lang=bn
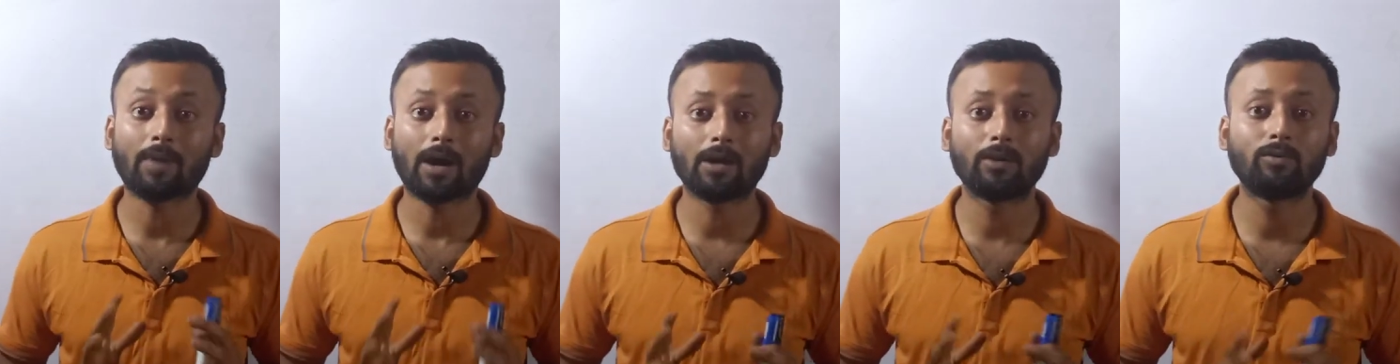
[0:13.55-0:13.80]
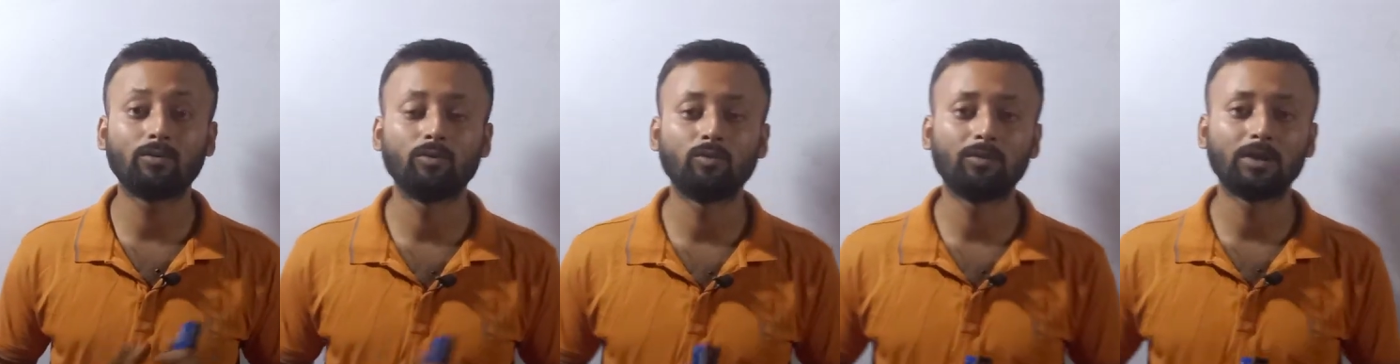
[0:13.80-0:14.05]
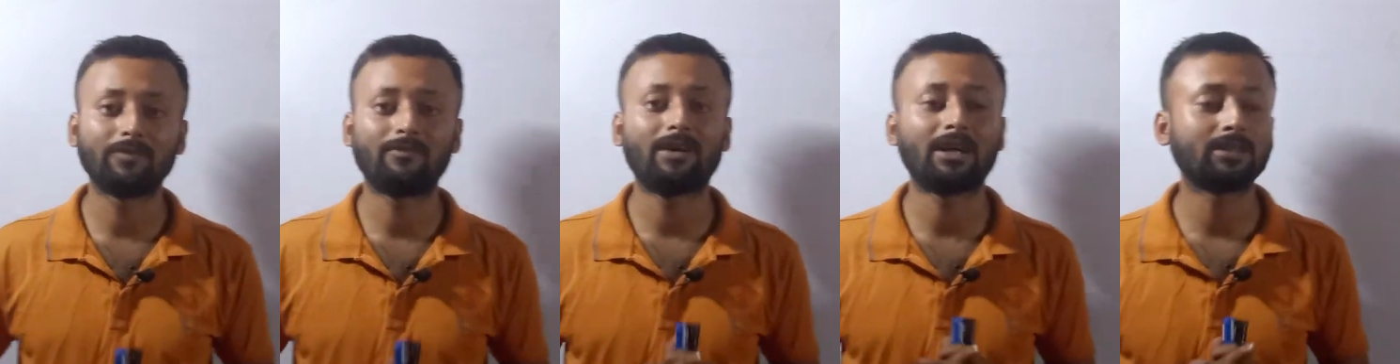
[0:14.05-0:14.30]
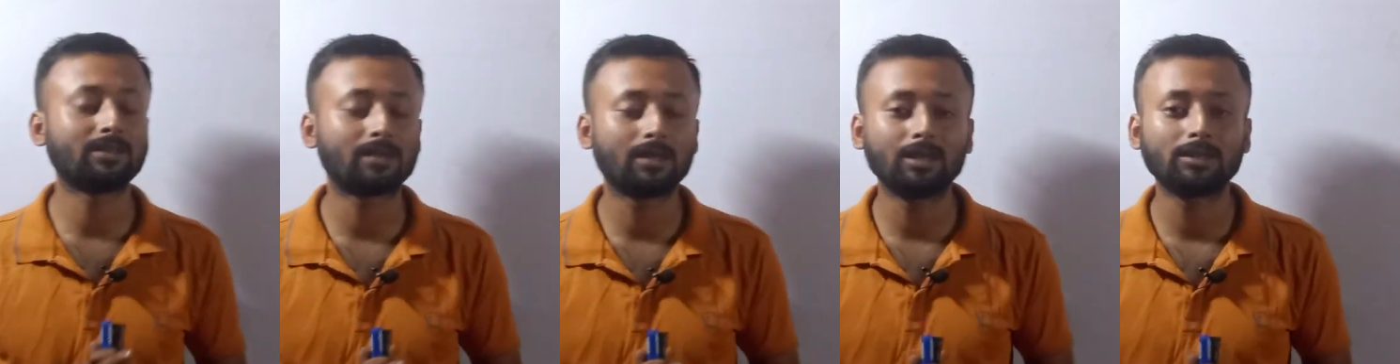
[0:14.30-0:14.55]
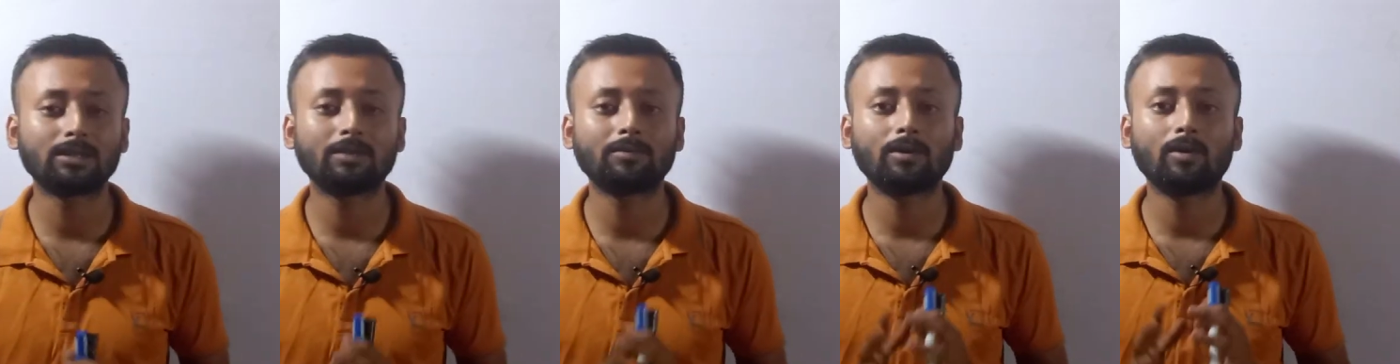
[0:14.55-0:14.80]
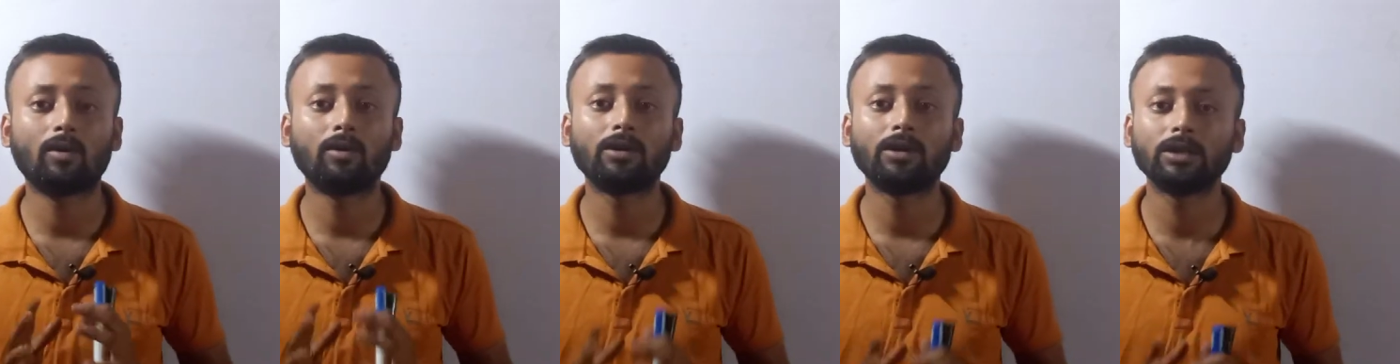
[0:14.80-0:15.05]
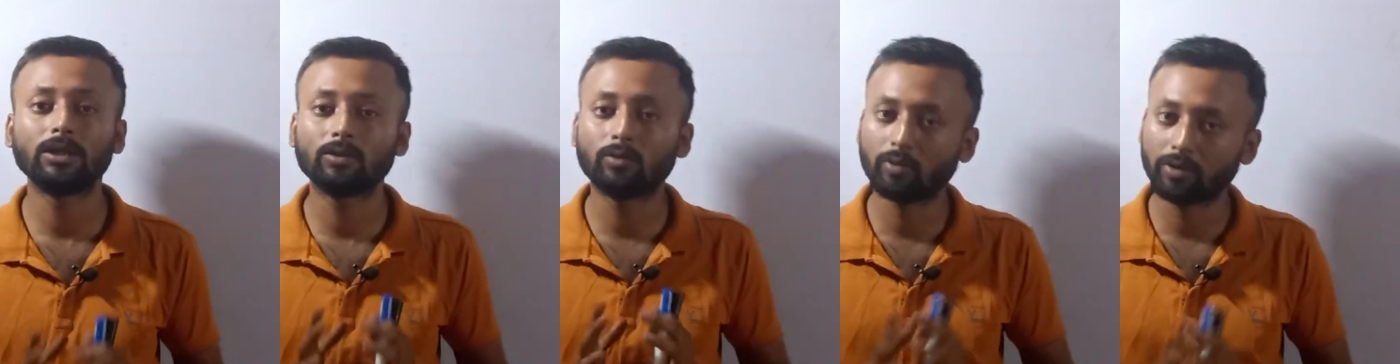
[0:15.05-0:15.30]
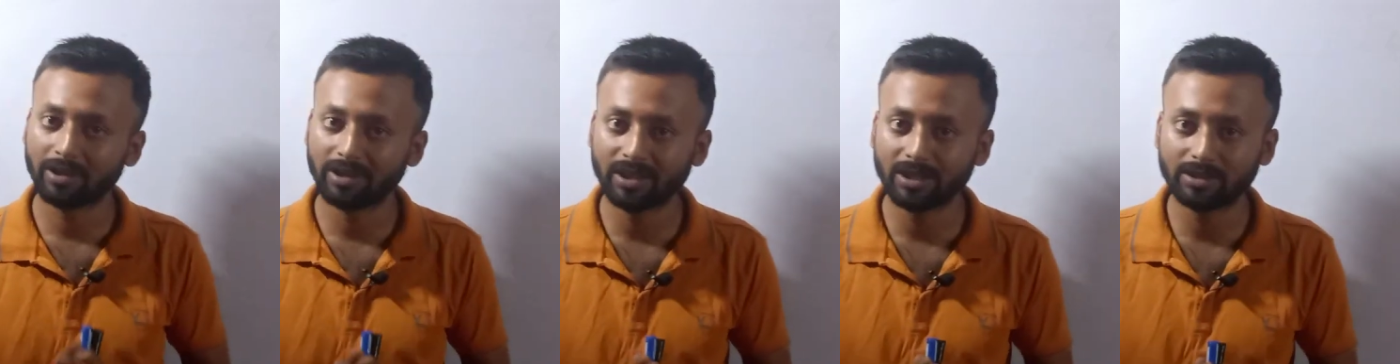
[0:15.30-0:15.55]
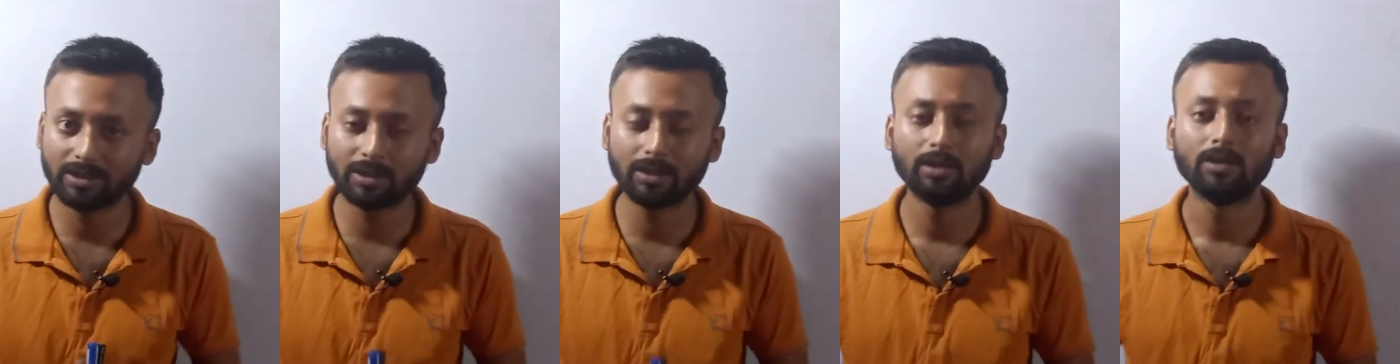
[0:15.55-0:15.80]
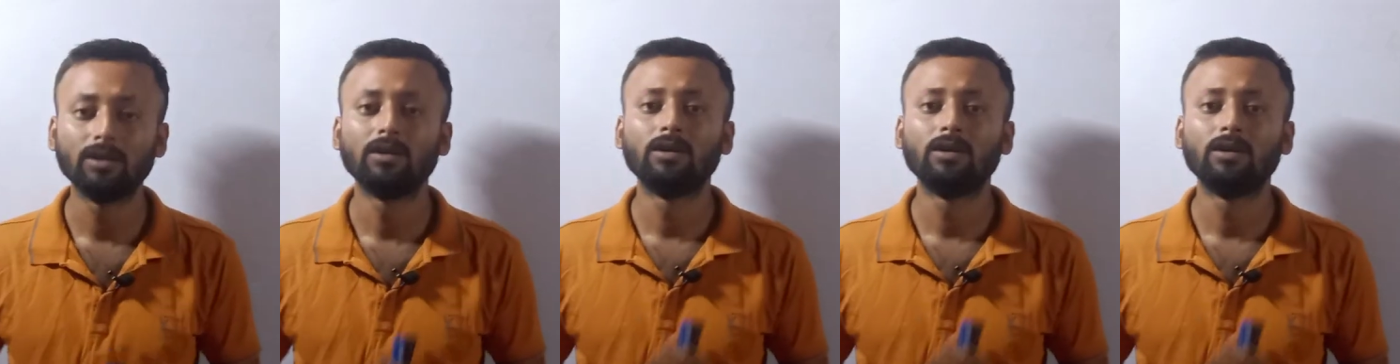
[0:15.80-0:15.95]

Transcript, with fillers: পার্ট টু মানে ফার্স্ট ক্লাস আমরা অলরেডি করে নিয়েছি